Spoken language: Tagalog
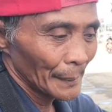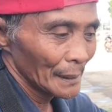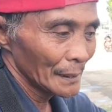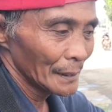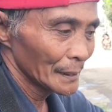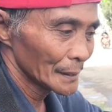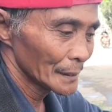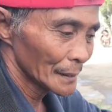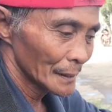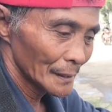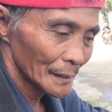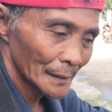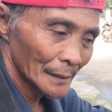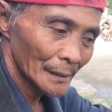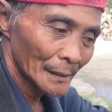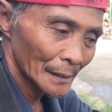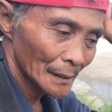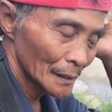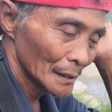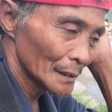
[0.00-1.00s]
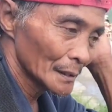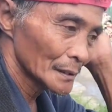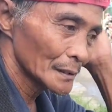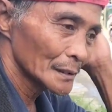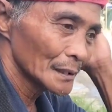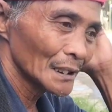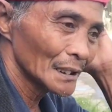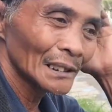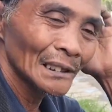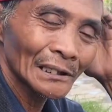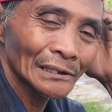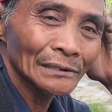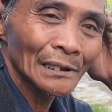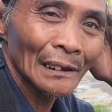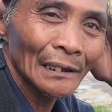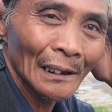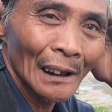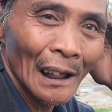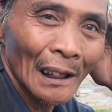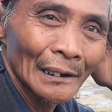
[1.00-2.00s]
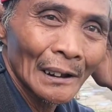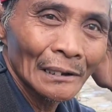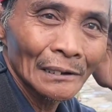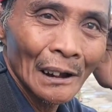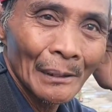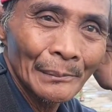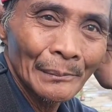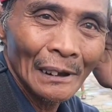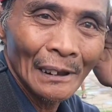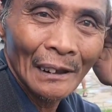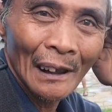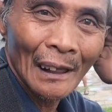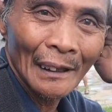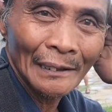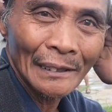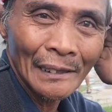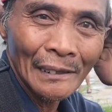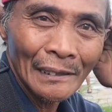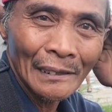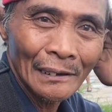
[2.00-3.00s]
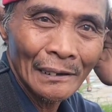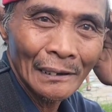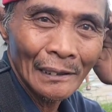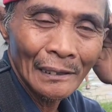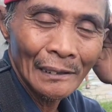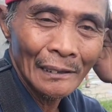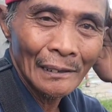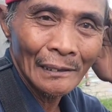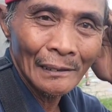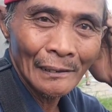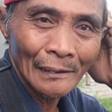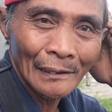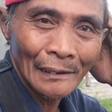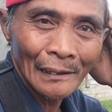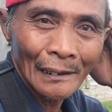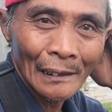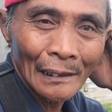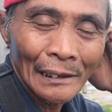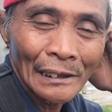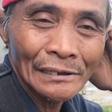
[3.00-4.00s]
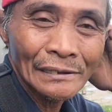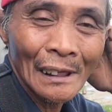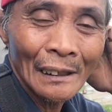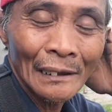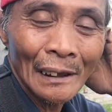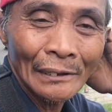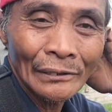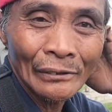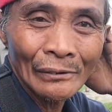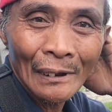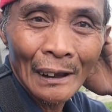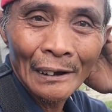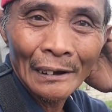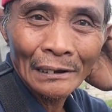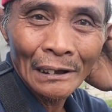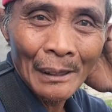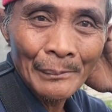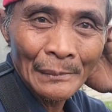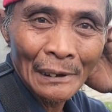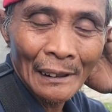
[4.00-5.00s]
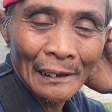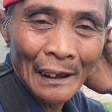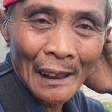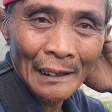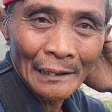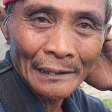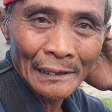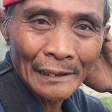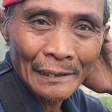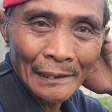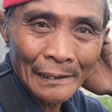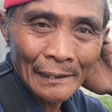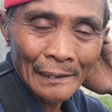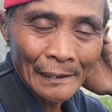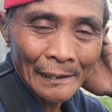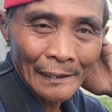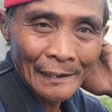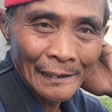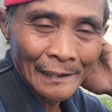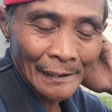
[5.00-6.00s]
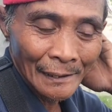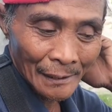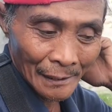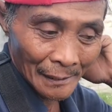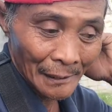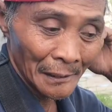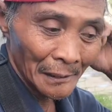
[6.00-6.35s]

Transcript: Tapos ang taon? Isa lang anak ng lalaki. Ha? Isa lang yung anak ng lalaki. Isa lang?